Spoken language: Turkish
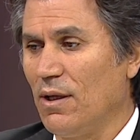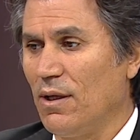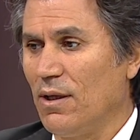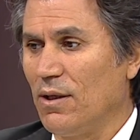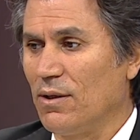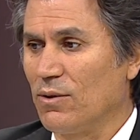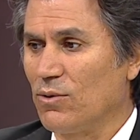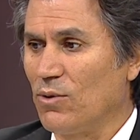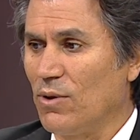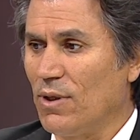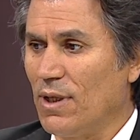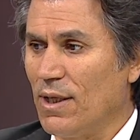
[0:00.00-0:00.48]

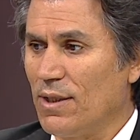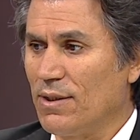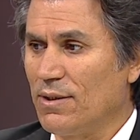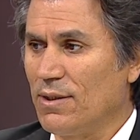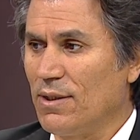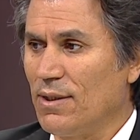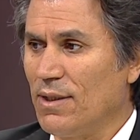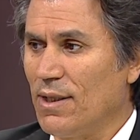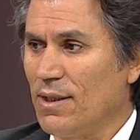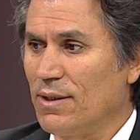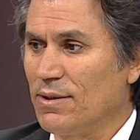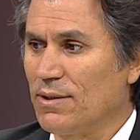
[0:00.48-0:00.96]

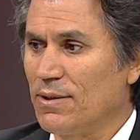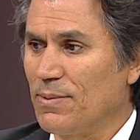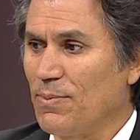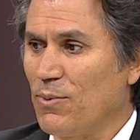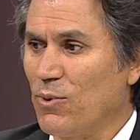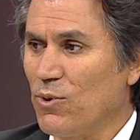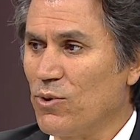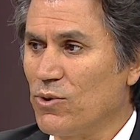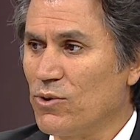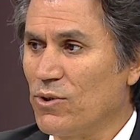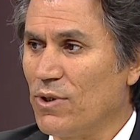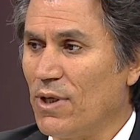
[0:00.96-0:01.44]
Dolayısıyla
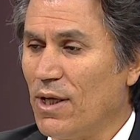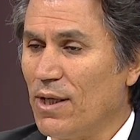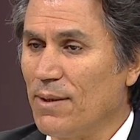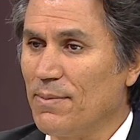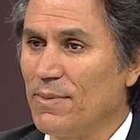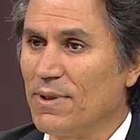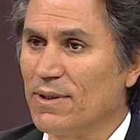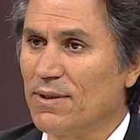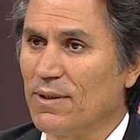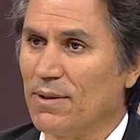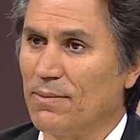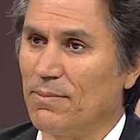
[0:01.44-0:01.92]

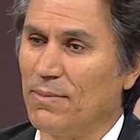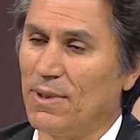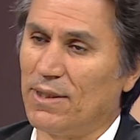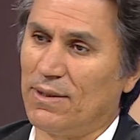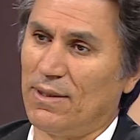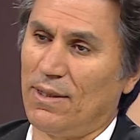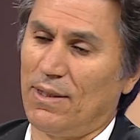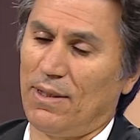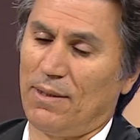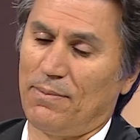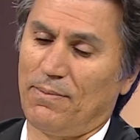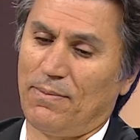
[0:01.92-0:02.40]
sporcularımızın
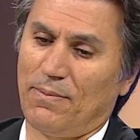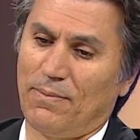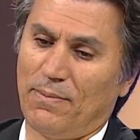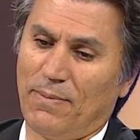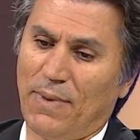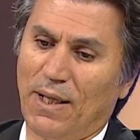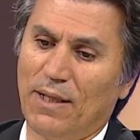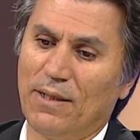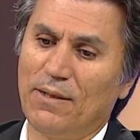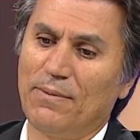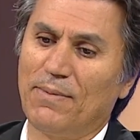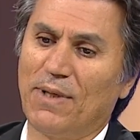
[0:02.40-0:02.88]
mesela
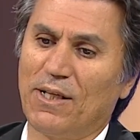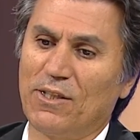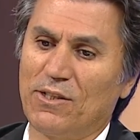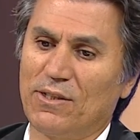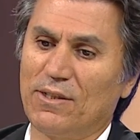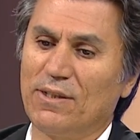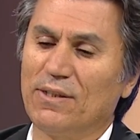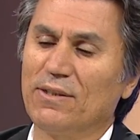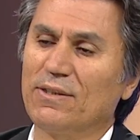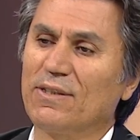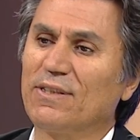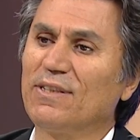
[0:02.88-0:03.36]
belli
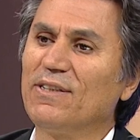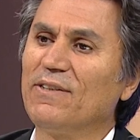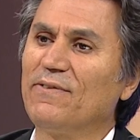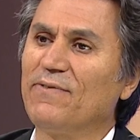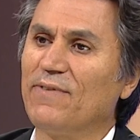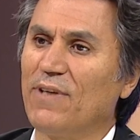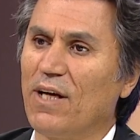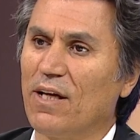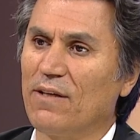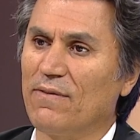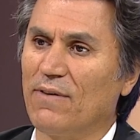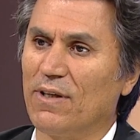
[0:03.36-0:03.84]
başlı
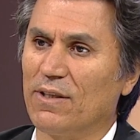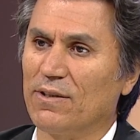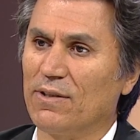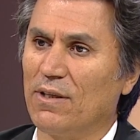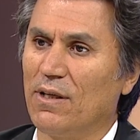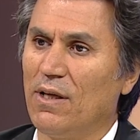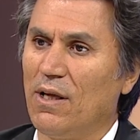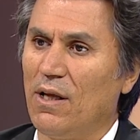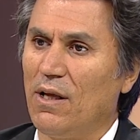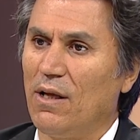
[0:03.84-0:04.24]
sınıflar var.